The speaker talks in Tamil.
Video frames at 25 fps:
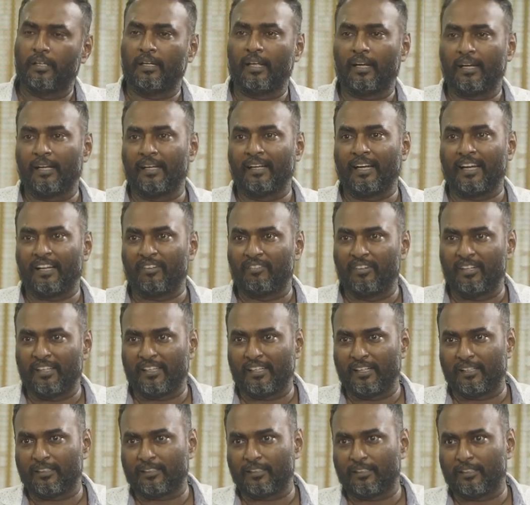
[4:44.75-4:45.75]
நல்ல
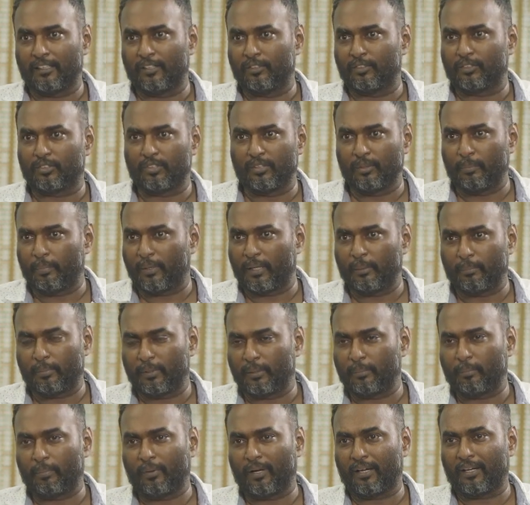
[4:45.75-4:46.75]
நடவடிக்கை எடுத்ததான் சொல்லிட்டு பல
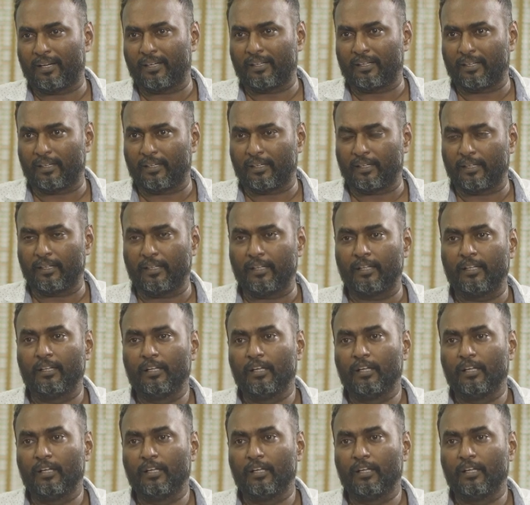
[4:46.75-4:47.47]
பேர் பாராட்டுறாங்க